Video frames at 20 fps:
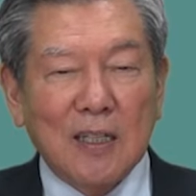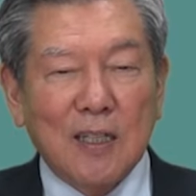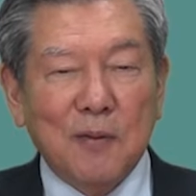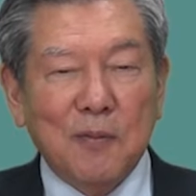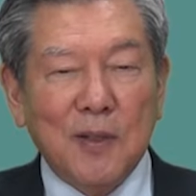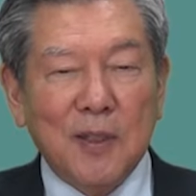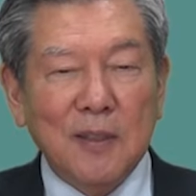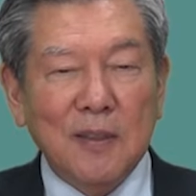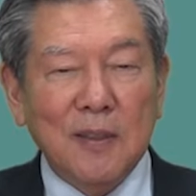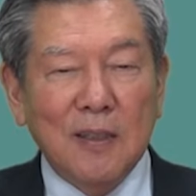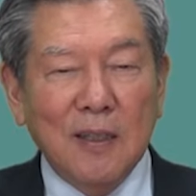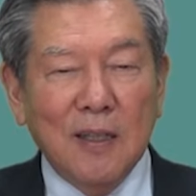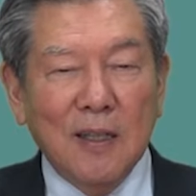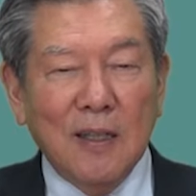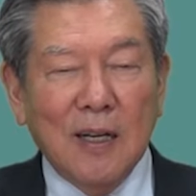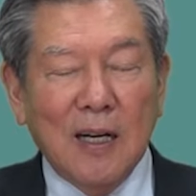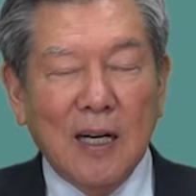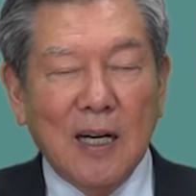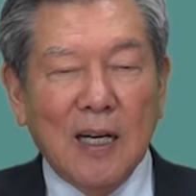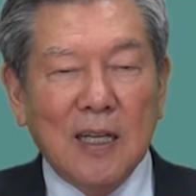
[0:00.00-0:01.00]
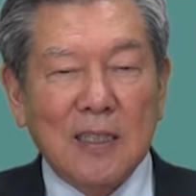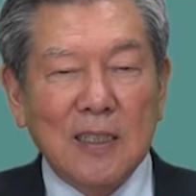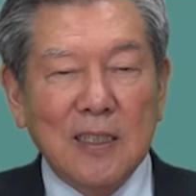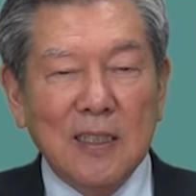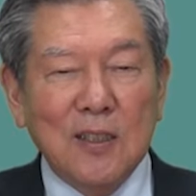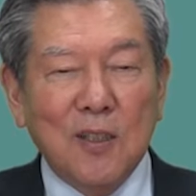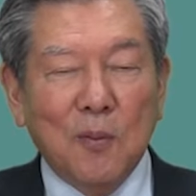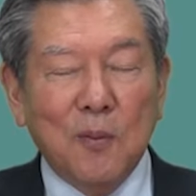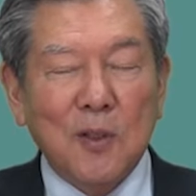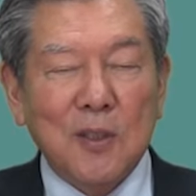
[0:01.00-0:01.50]
그러면은 아,
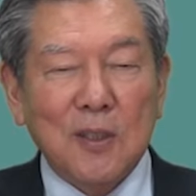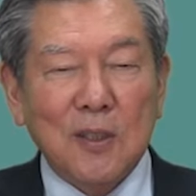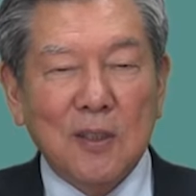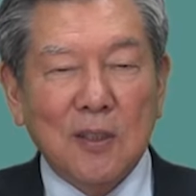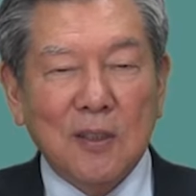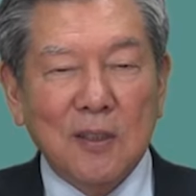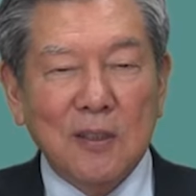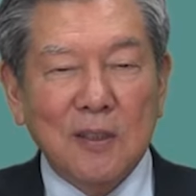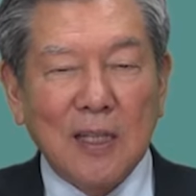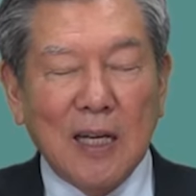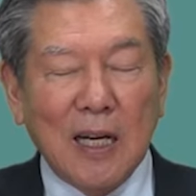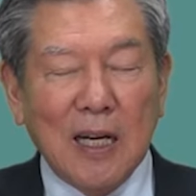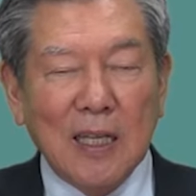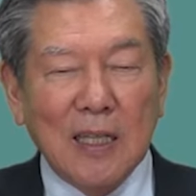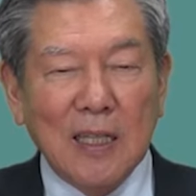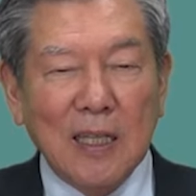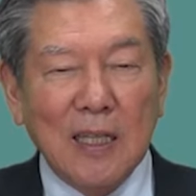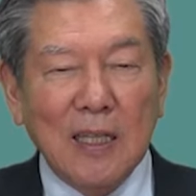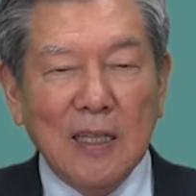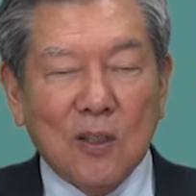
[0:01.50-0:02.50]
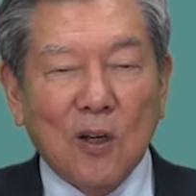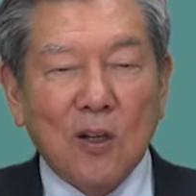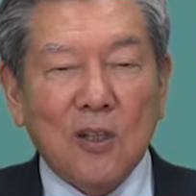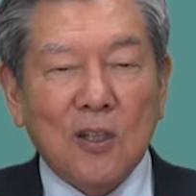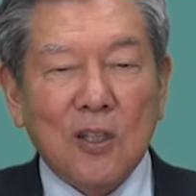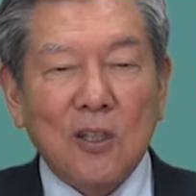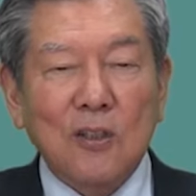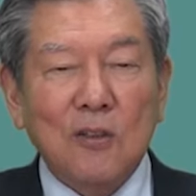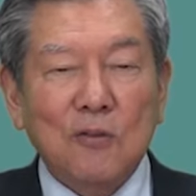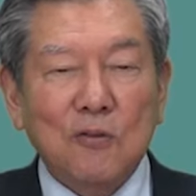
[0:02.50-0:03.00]
이 넘어진 거는 나에게 더
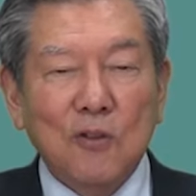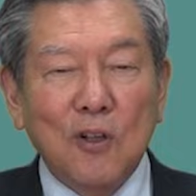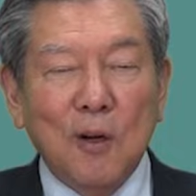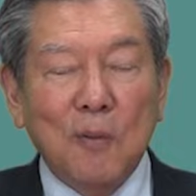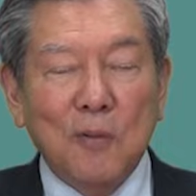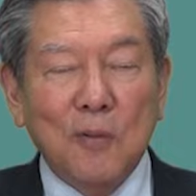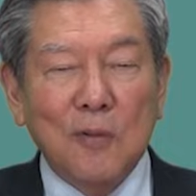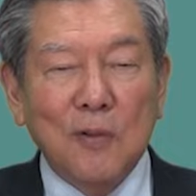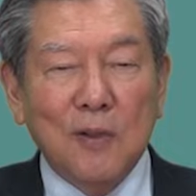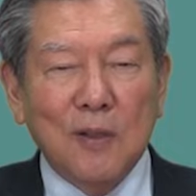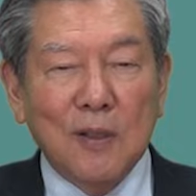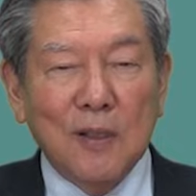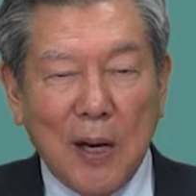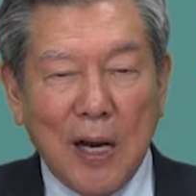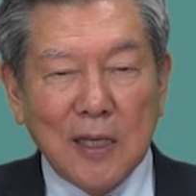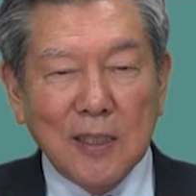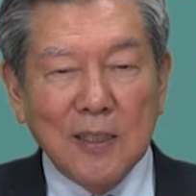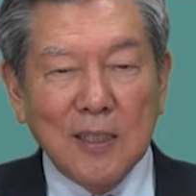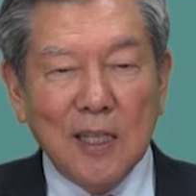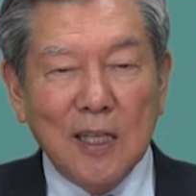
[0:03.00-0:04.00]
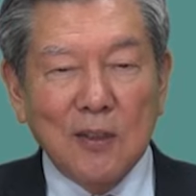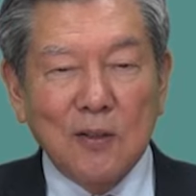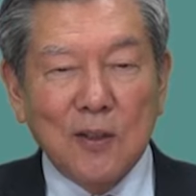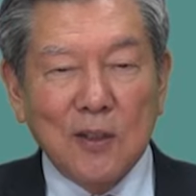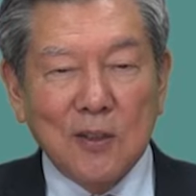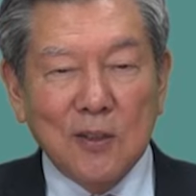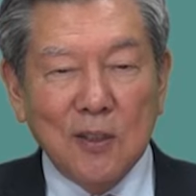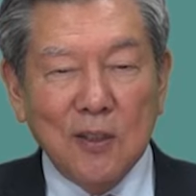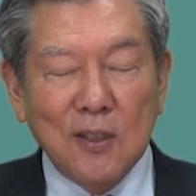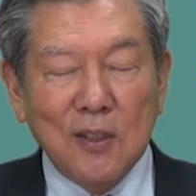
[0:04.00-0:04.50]
큰 위험을 방지하기
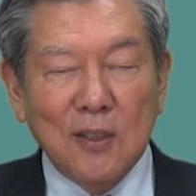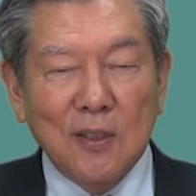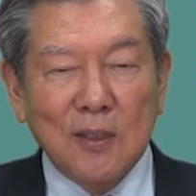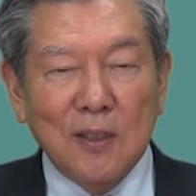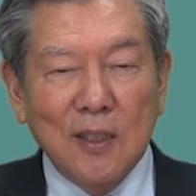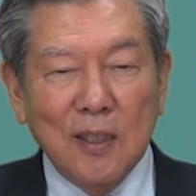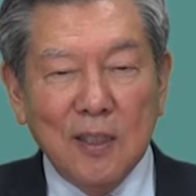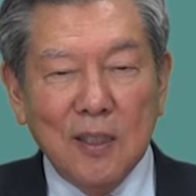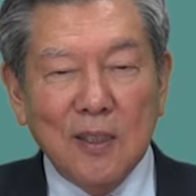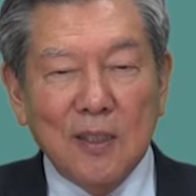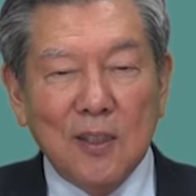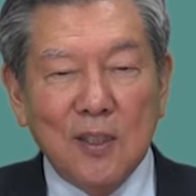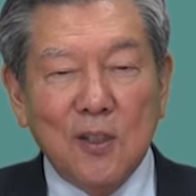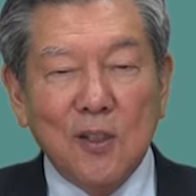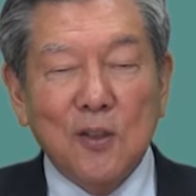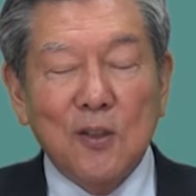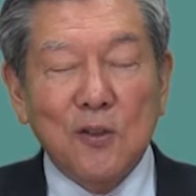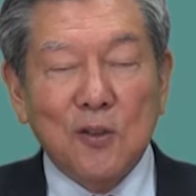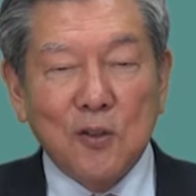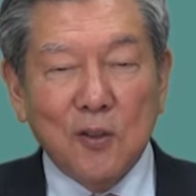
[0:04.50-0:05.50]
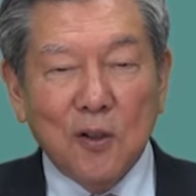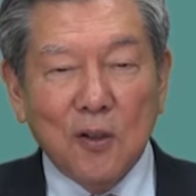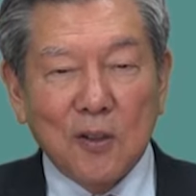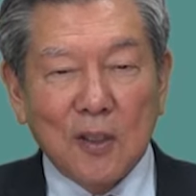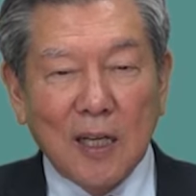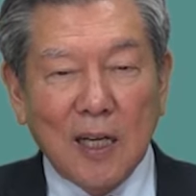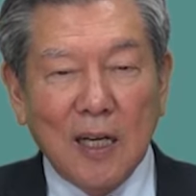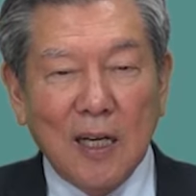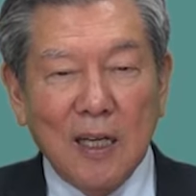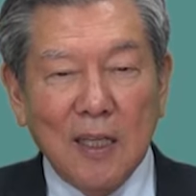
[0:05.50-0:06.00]
위해서 이런 시련을 준
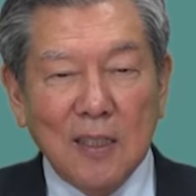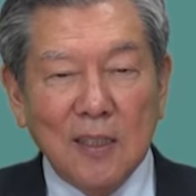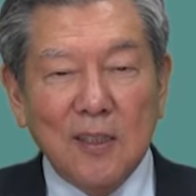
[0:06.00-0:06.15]
거다.